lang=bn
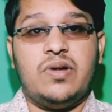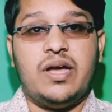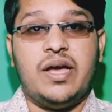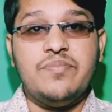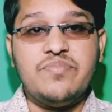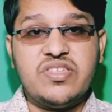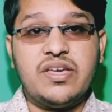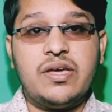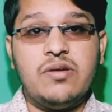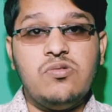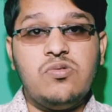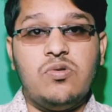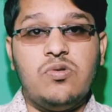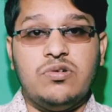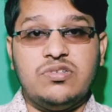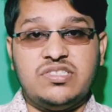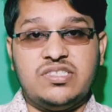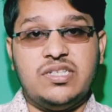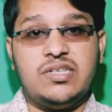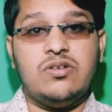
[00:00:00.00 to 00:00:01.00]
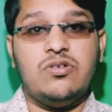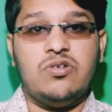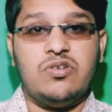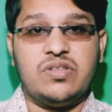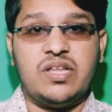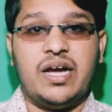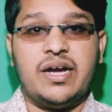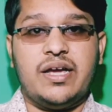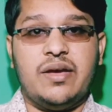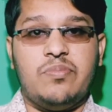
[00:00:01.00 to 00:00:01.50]
এমসিকিউ কোশ্চেনগুলো
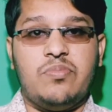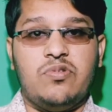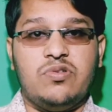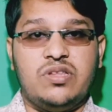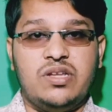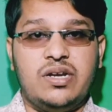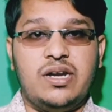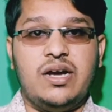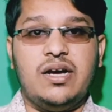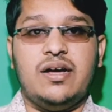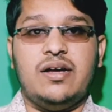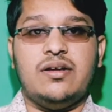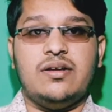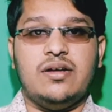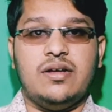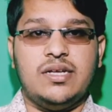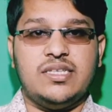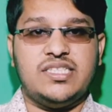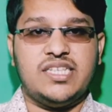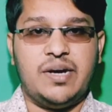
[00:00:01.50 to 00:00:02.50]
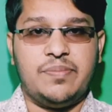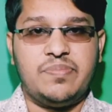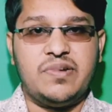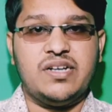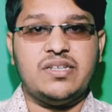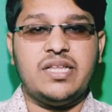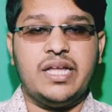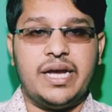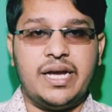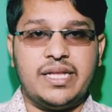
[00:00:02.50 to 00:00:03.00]
থাকে প্রতিটা চ্যাপ্টার
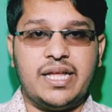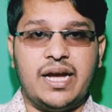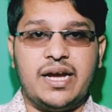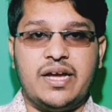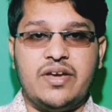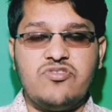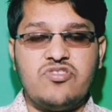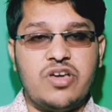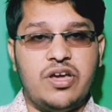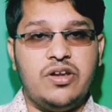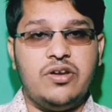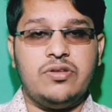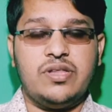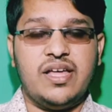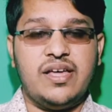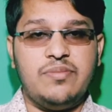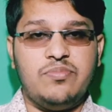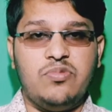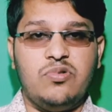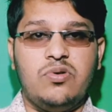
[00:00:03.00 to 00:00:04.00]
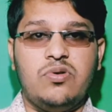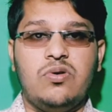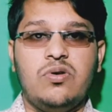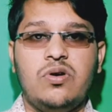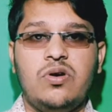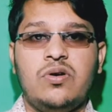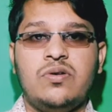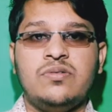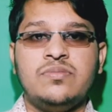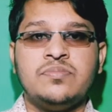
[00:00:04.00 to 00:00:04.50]
থেকে থাকে সেই সেই
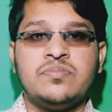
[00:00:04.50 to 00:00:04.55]
বুকগুলো